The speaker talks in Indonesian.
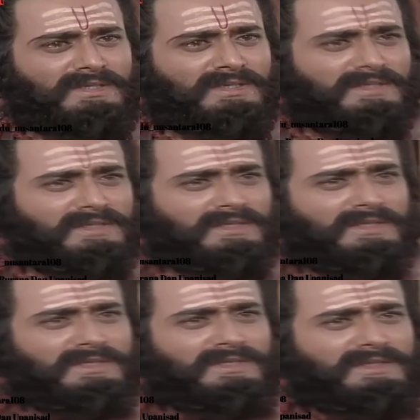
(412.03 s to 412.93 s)
setiap
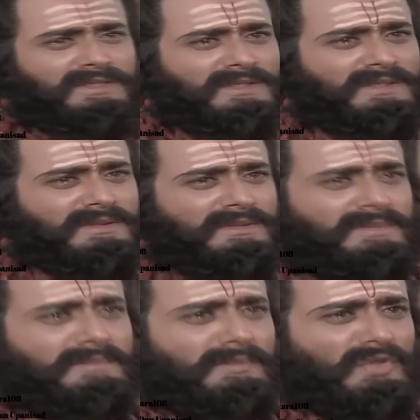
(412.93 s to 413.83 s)
pagi.
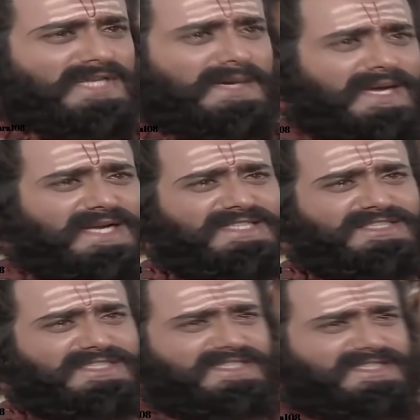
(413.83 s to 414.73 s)
Naranapa yang
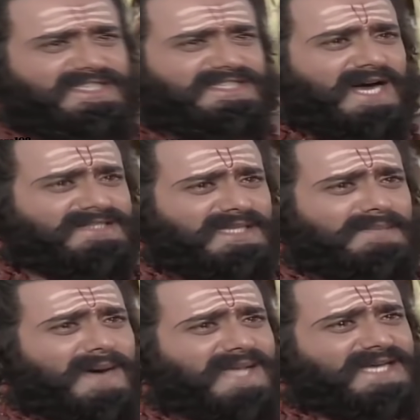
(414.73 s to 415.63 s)
diliputi
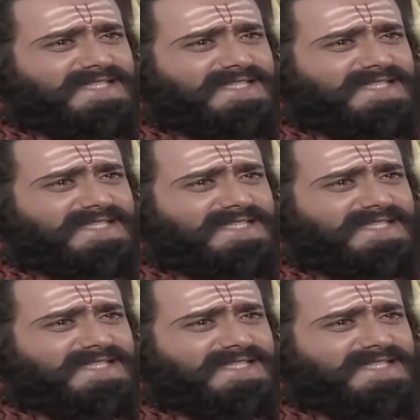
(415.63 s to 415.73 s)
kegembiraan